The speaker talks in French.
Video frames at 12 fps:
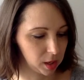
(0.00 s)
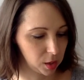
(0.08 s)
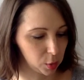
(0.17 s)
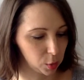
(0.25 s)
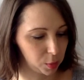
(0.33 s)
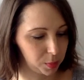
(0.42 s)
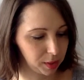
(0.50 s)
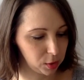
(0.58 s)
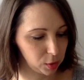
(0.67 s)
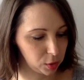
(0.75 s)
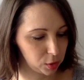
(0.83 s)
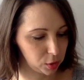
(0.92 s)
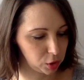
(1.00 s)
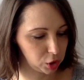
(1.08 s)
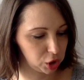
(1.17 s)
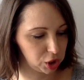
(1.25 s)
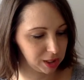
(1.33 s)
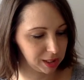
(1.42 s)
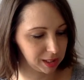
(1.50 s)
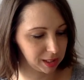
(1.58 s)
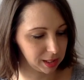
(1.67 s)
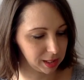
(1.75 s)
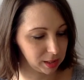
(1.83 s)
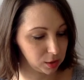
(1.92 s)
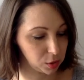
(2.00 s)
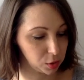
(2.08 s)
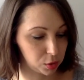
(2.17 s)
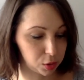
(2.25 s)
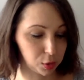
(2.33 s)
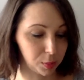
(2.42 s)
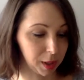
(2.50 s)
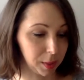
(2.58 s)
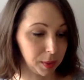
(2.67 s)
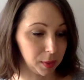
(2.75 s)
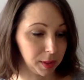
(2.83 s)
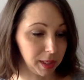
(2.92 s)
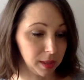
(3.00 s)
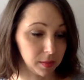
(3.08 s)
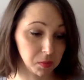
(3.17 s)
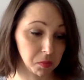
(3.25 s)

Au B de goji et Superberry,